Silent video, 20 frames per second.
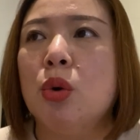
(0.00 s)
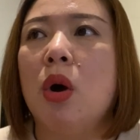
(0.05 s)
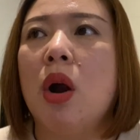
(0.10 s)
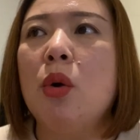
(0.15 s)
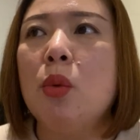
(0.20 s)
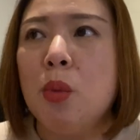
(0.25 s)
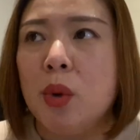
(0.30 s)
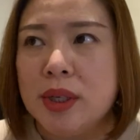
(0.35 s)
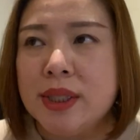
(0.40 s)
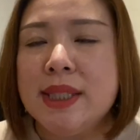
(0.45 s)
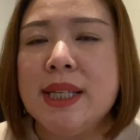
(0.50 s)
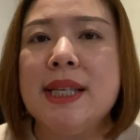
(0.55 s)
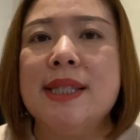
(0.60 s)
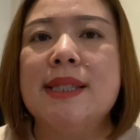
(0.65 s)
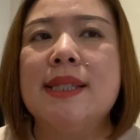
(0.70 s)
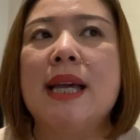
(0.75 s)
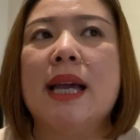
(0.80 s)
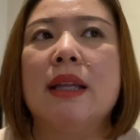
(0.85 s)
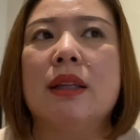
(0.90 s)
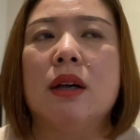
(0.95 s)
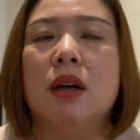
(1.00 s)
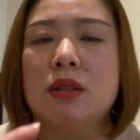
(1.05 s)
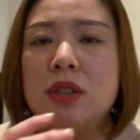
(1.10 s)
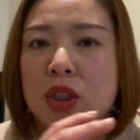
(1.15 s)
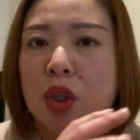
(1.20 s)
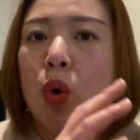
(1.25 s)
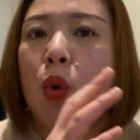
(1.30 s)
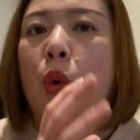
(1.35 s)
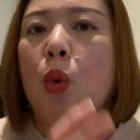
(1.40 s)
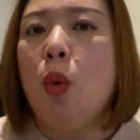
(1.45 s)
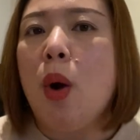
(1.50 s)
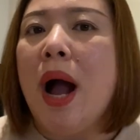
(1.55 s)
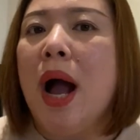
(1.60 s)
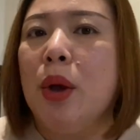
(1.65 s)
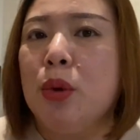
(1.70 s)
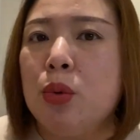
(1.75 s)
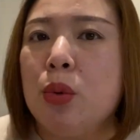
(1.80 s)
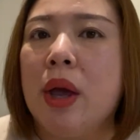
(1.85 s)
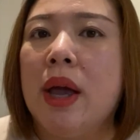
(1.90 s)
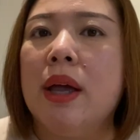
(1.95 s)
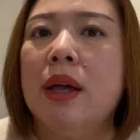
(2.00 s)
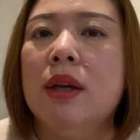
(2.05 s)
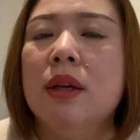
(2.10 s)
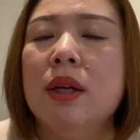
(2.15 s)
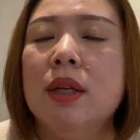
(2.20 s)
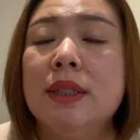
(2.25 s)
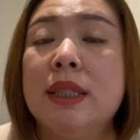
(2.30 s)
而我现在的整花园。